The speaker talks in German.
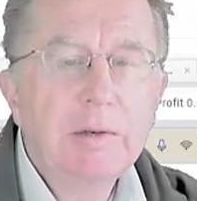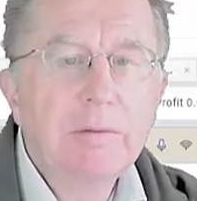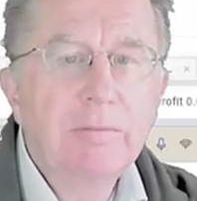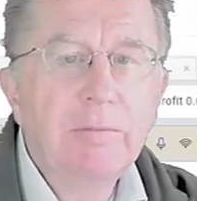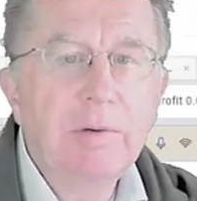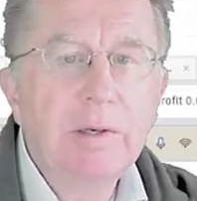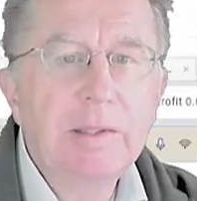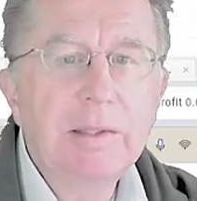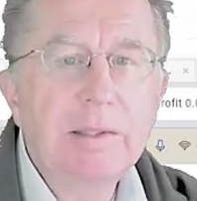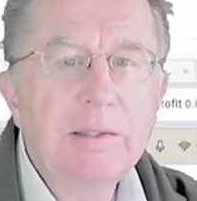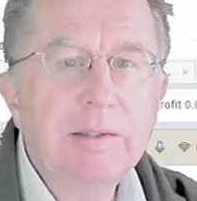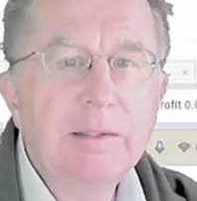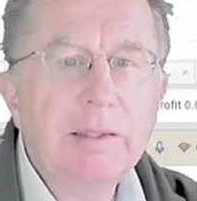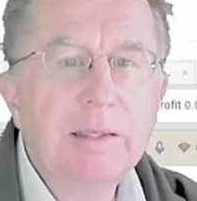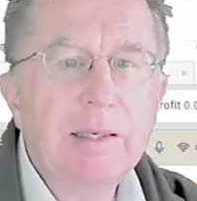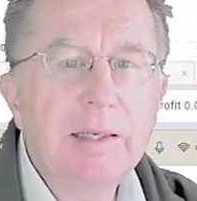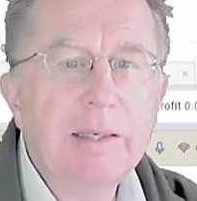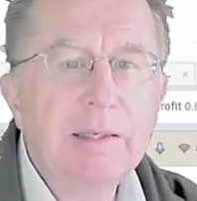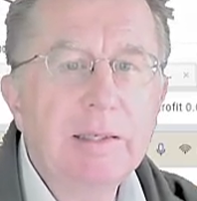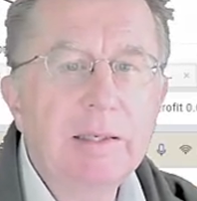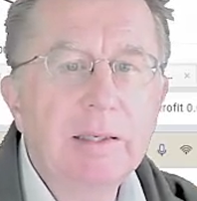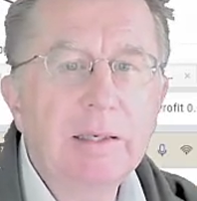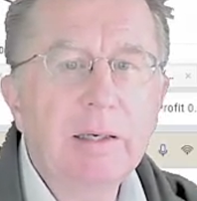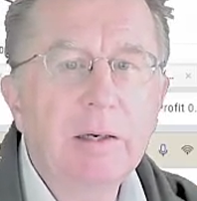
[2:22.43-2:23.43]
weil diese
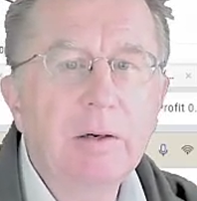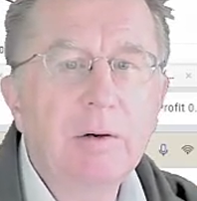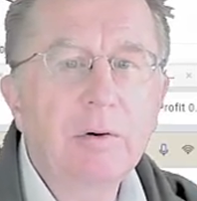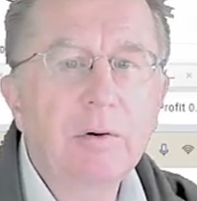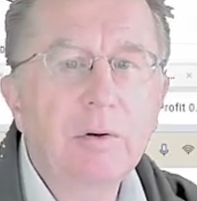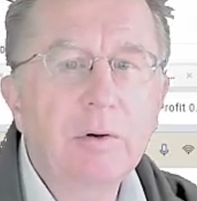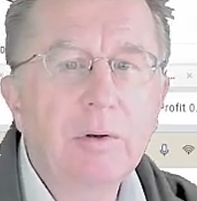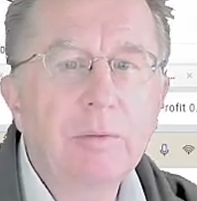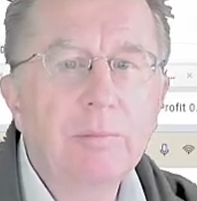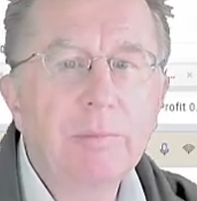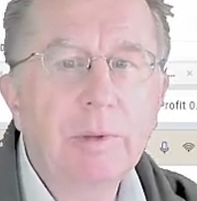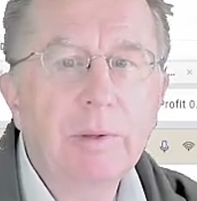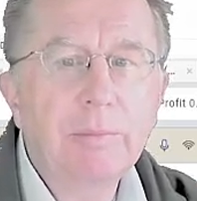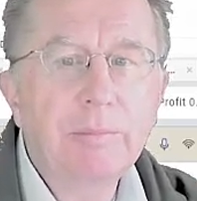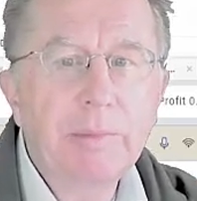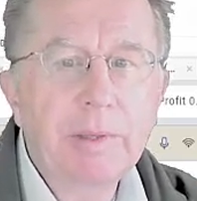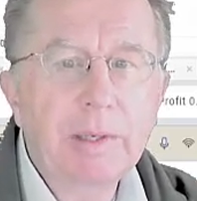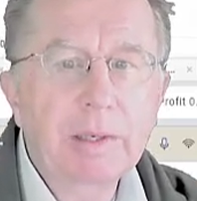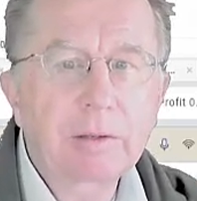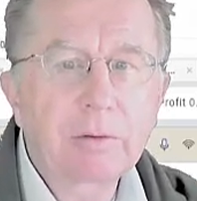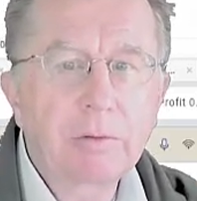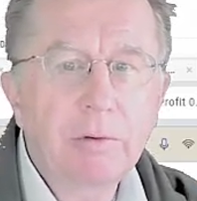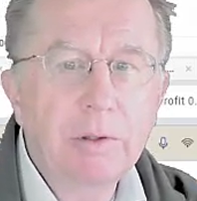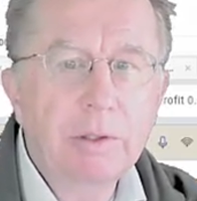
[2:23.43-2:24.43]
Länder auch immer
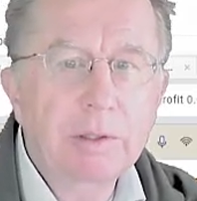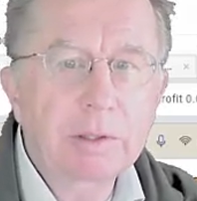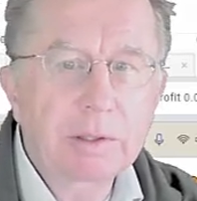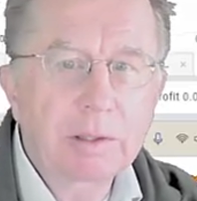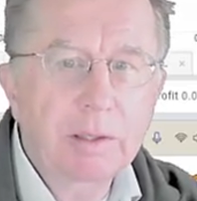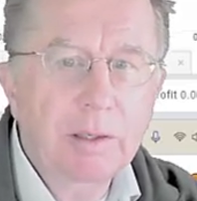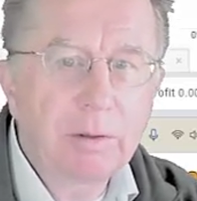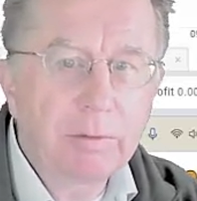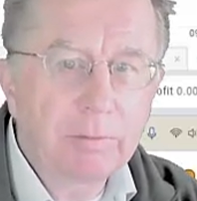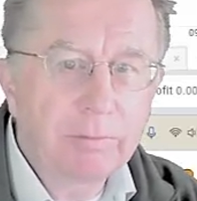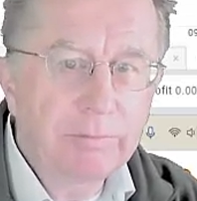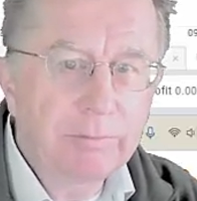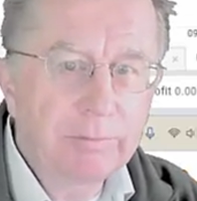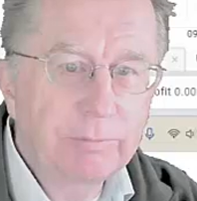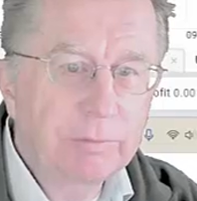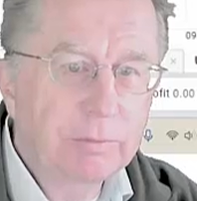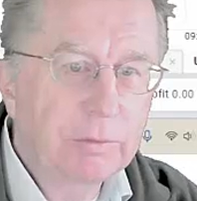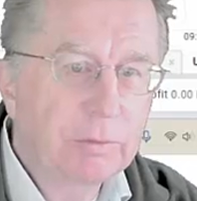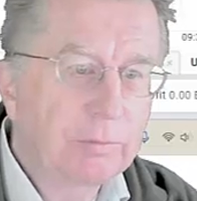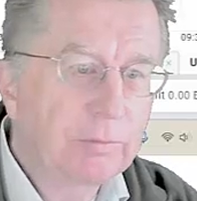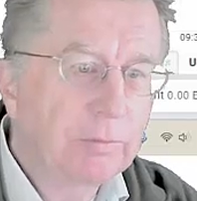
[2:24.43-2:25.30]
mehr Gold kaufen.